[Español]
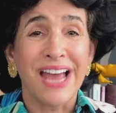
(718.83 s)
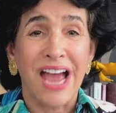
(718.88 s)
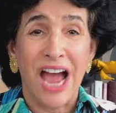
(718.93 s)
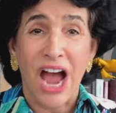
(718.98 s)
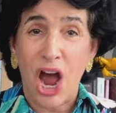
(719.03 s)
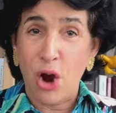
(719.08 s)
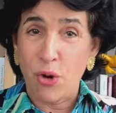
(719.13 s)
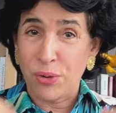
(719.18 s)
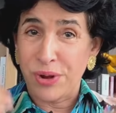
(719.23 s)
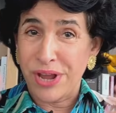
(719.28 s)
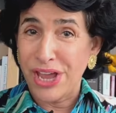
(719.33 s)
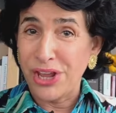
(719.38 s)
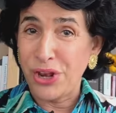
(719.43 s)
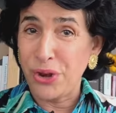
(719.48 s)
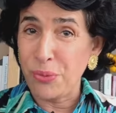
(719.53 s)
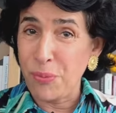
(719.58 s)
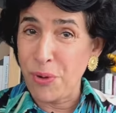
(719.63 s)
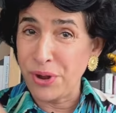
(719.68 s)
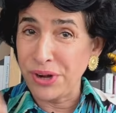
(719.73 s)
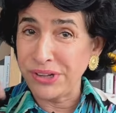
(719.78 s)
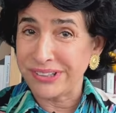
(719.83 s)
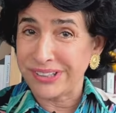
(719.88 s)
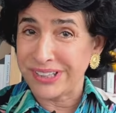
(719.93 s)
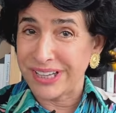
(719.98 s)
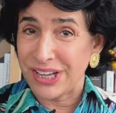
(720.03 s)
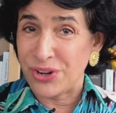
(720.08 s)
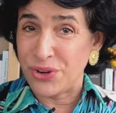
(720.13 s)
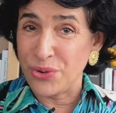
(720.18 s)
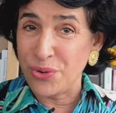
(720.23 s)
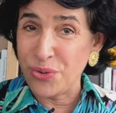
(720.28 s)
Aunque hay rumores
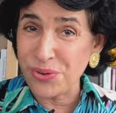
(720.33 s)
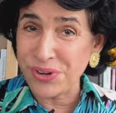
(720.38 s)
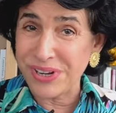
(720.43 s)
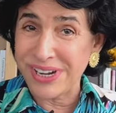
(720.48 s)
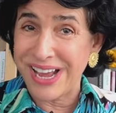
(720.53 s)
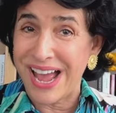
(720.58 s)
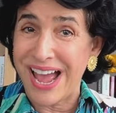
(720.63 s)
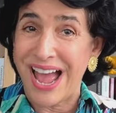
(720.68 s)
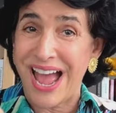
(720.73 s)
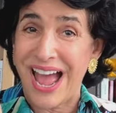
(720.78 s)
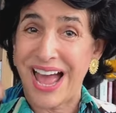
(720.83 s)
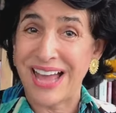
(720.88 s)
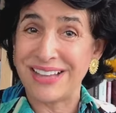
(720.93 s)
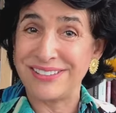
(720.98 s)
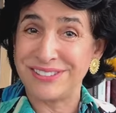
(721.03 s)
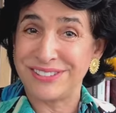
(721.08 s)
que nunca han